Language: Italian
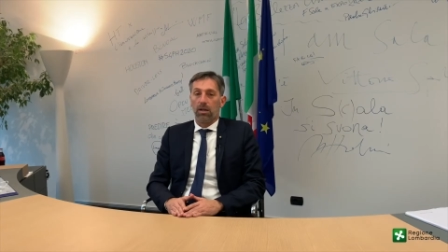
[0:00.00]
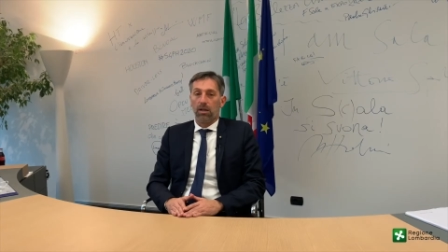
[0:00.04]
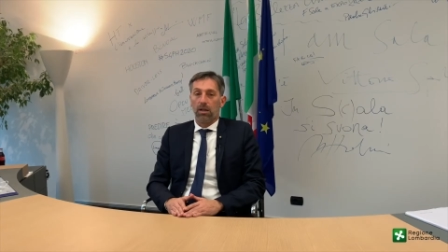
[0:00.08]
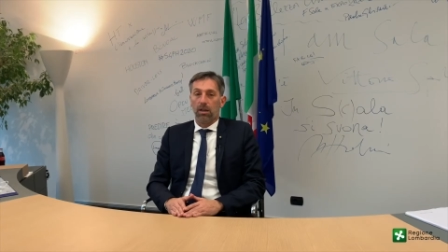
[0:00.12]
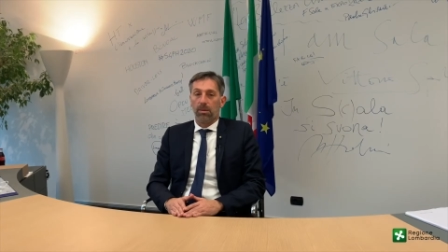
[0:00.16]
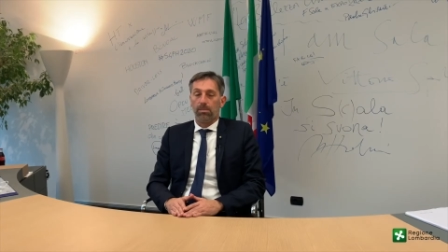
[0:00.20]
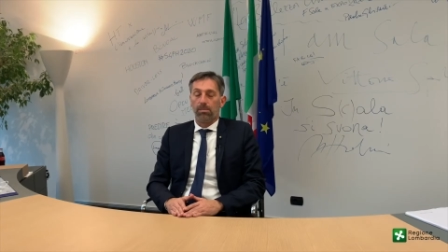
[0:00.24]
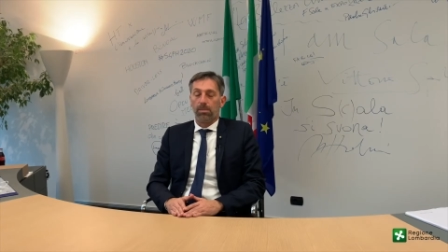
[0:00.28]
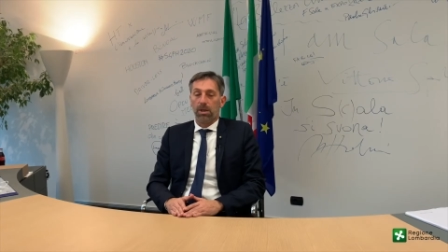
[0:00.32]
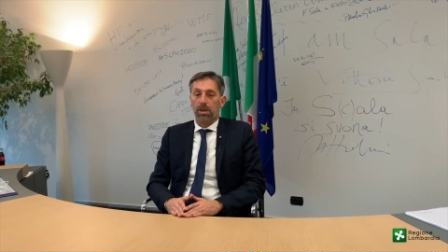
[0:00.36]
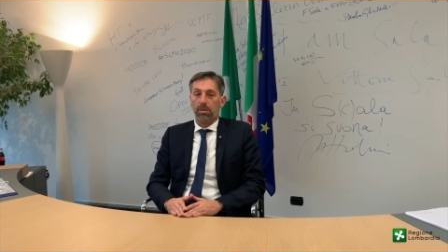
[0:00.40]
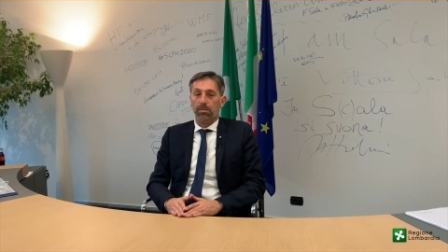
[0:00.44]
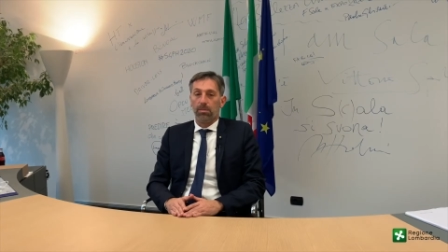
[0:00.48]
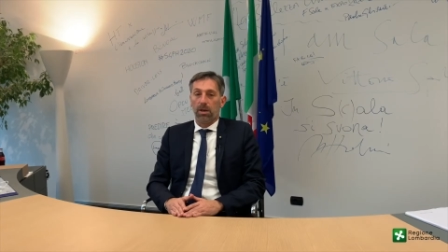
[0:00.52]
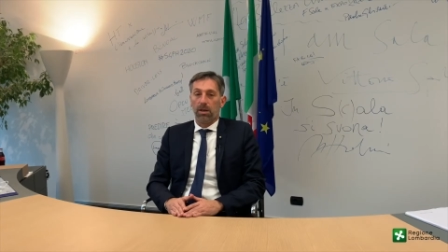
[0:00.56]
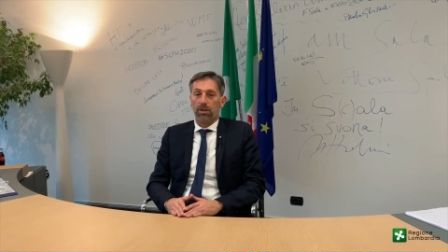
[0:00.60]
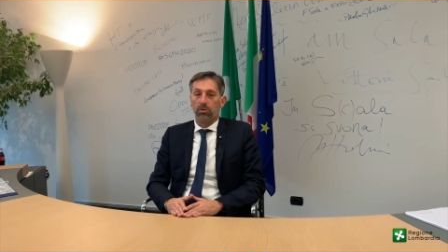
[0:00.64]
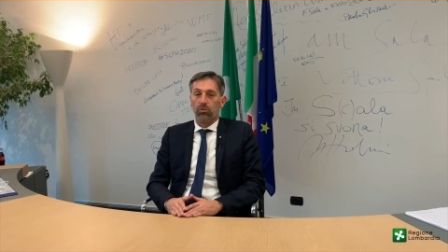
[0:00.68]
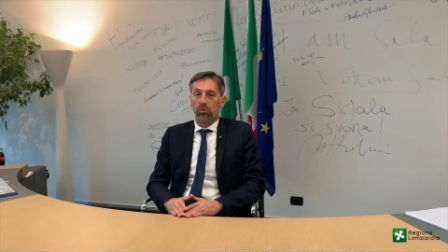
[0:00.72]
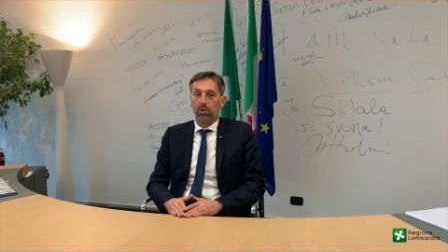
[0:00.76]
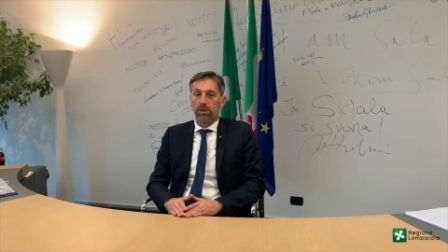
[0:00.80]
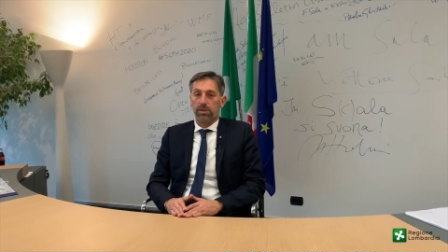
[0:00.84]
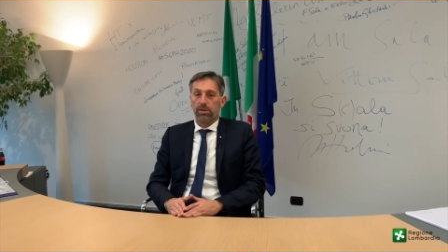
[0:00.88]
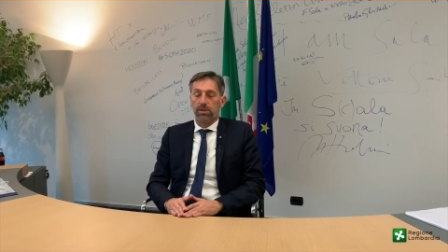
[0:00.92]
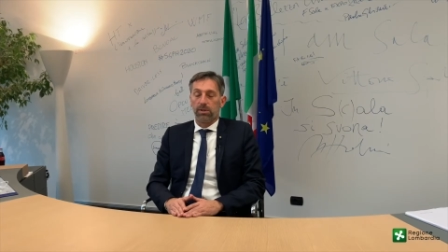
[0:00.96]
la prima
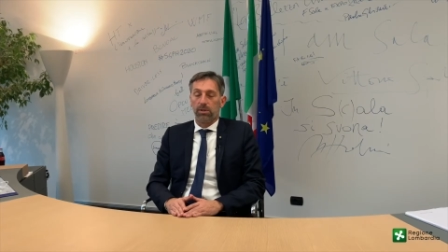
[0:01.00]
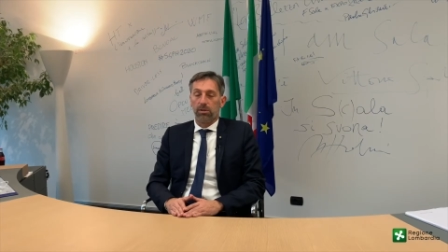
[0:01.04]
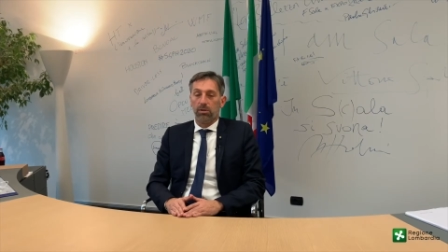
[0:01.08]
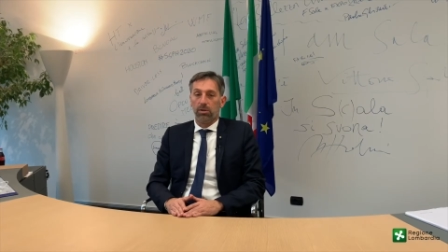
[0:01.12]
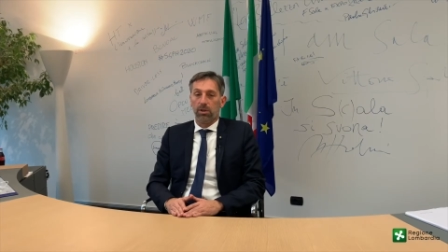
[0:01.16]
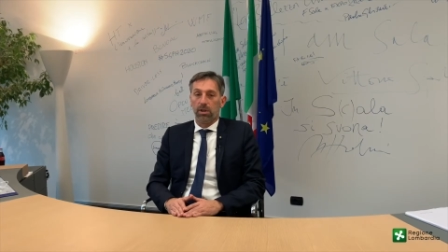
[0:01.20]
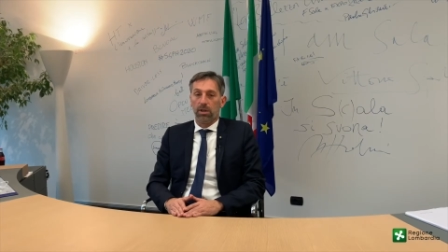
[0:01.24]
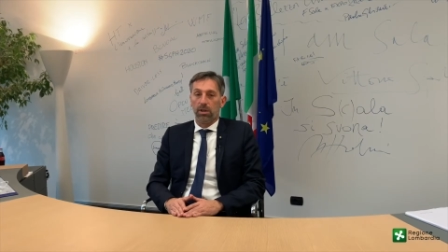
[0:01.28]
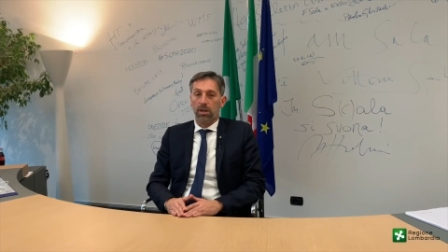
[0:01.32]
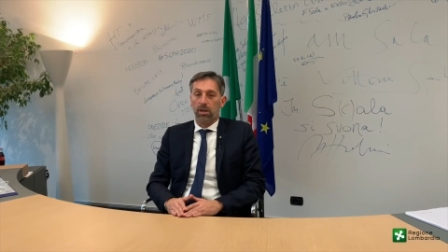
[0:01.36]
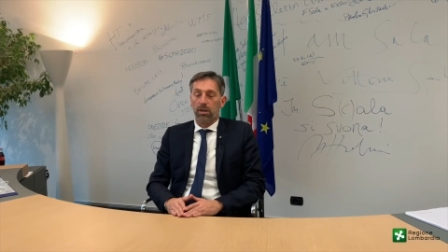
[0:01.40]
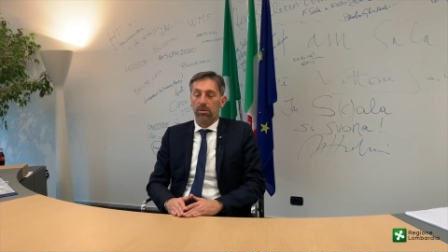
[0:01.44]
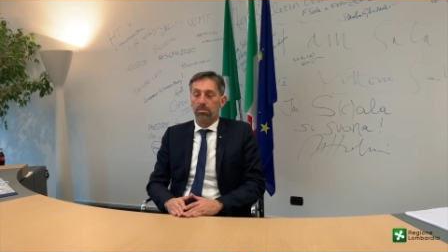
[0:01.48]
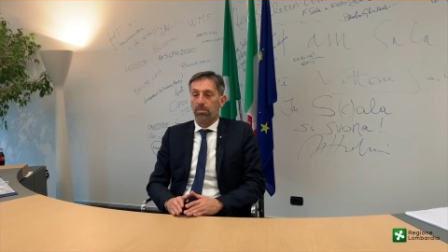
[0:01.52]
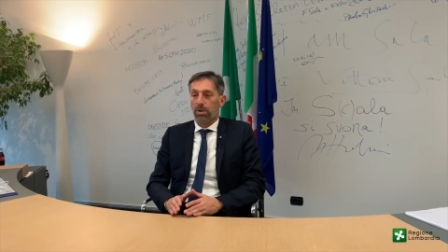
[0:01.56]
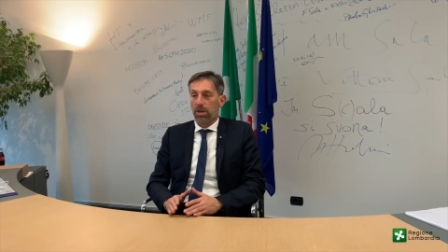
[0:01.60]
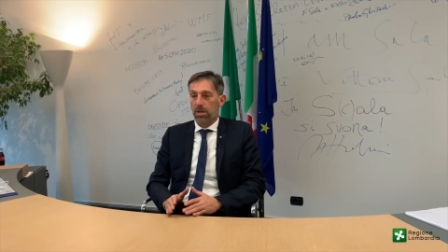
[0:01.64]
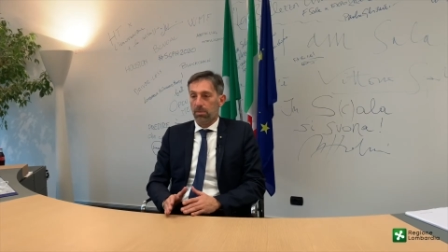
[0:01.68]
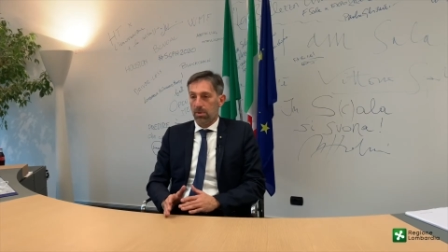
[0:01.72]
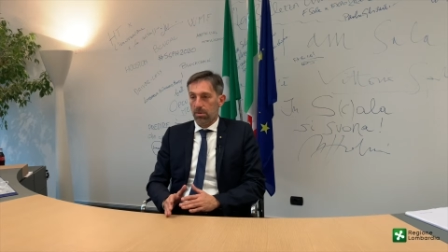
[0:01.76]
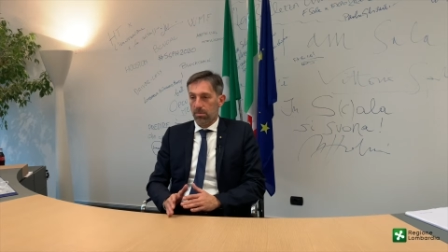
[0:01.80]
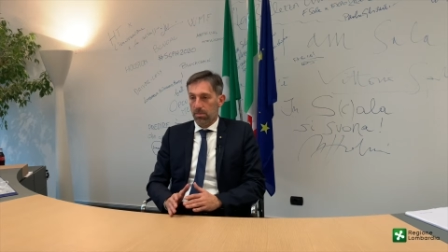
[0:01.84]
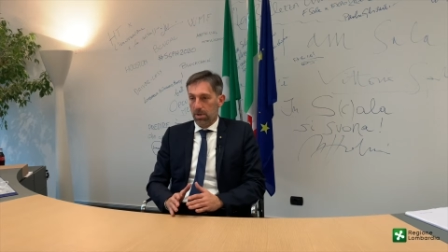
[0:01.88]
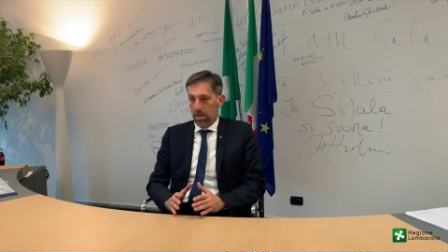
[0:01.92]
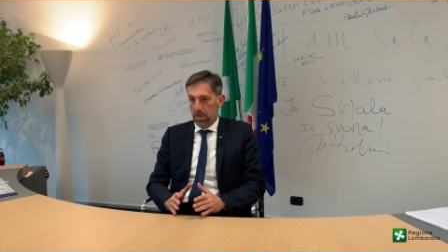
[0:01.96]
attuazione nei
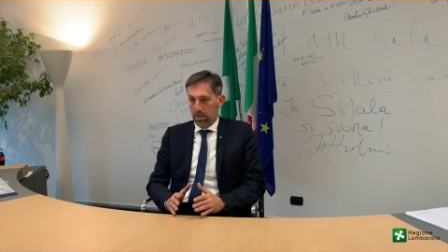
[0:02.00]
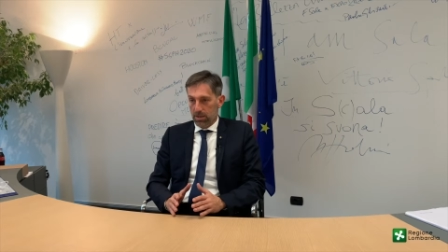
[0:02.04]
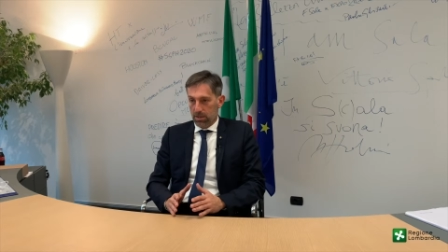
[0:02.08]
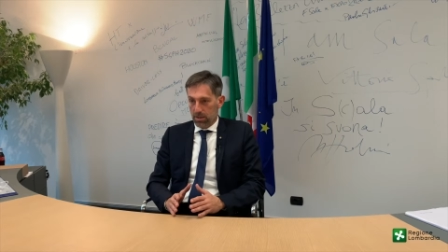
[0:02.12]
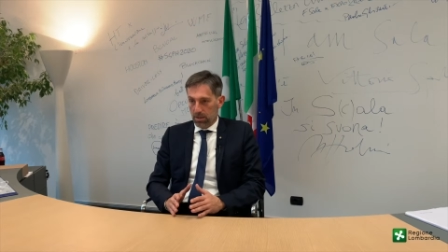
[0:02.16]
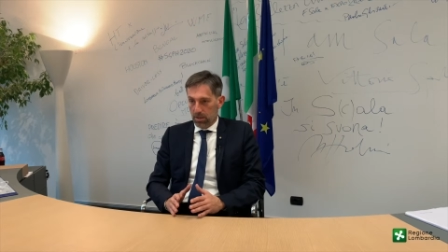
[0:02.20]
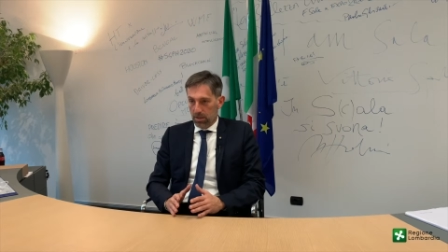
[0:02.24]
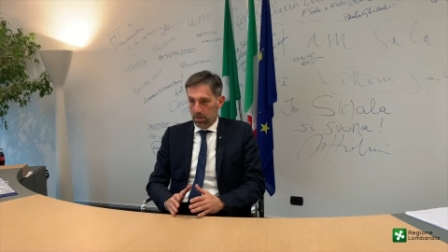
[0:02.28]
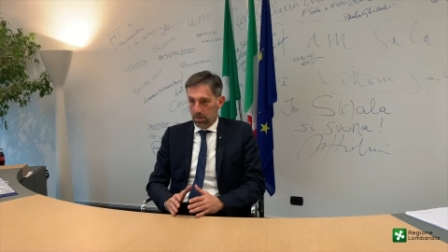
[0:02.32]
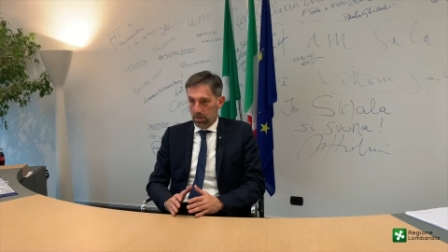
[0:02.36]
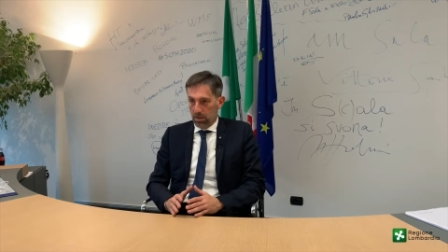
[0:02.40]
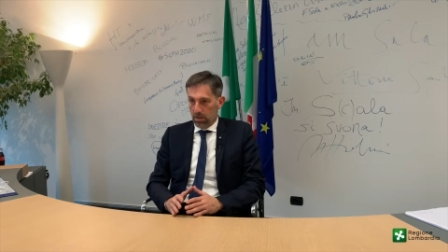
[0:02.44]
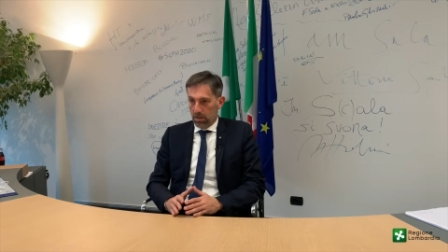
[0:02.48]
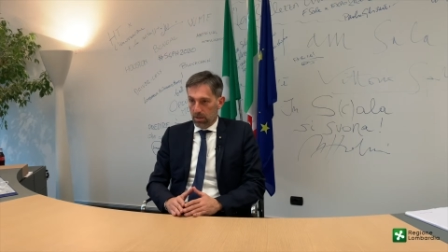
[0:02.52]
primi mesi